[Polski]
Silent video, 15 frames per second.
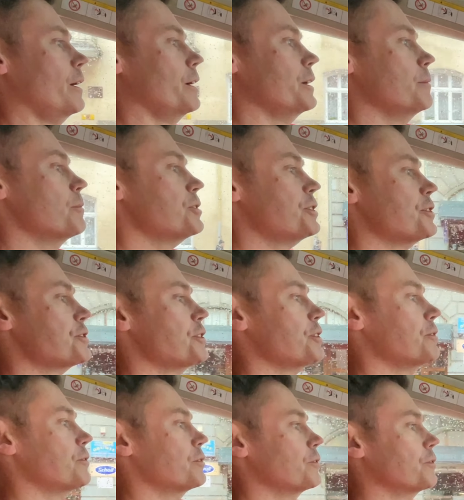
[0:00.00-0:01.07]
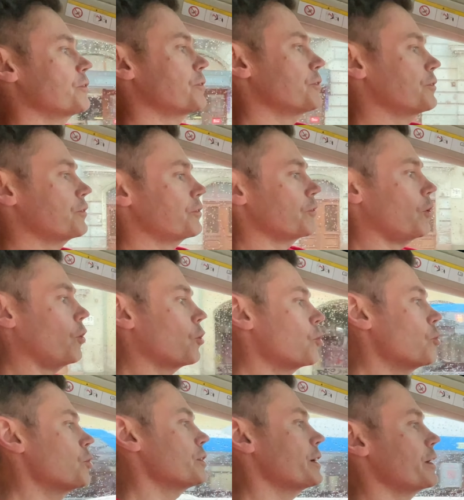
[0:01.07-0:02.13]
i myślę, że
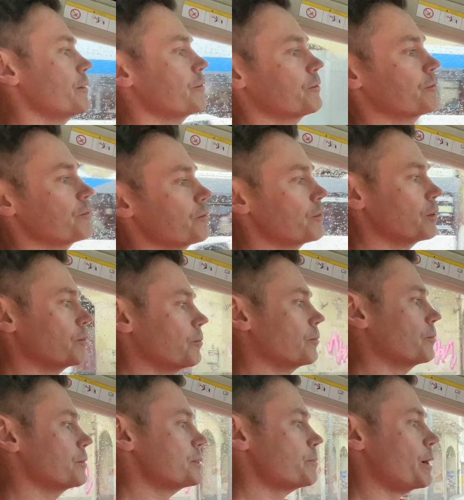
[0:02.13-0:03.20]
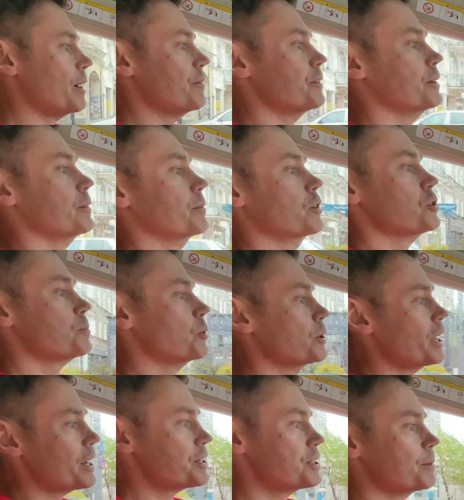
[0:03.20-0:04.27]
ogólnie sprawy
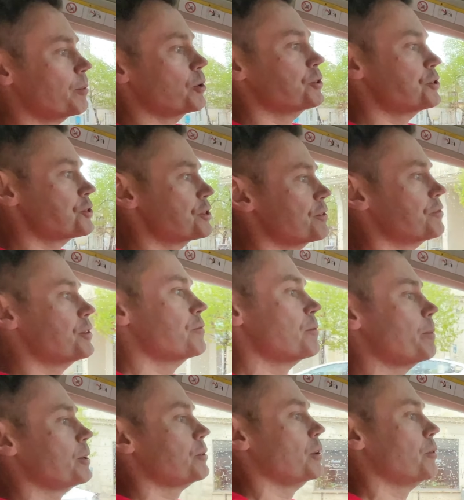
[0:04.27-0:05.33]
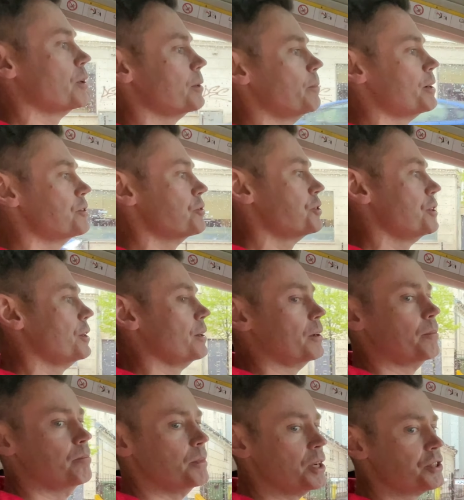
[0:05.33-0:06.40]
gospodarcze i polityczne w tym wypadku akurat bardzo się
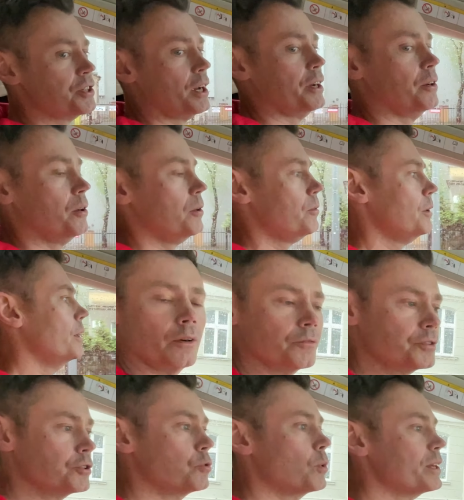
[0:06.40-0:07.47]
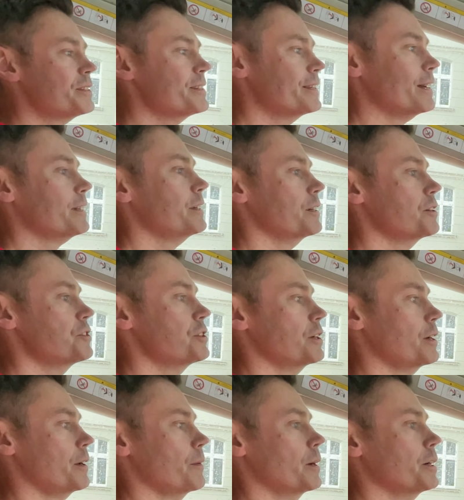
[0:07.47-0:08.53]
mieszają. W sytuacji takiej,
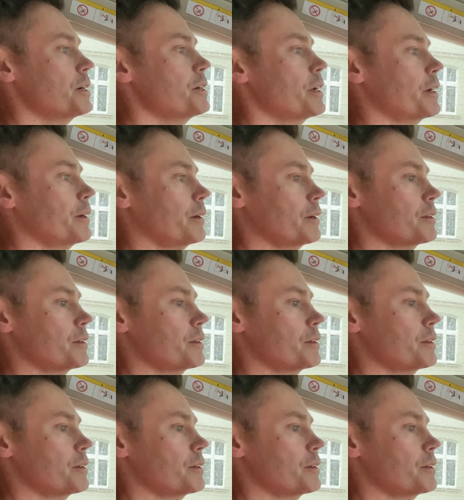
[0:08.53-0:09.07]
gdzie rynek